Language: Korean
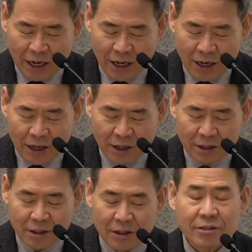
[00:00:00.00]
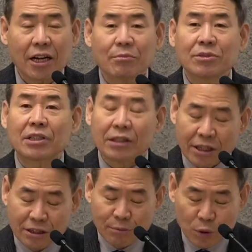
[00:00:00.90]
아, 사람 장래
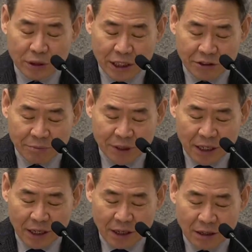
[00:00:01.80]
일을 모른다는 겁니다.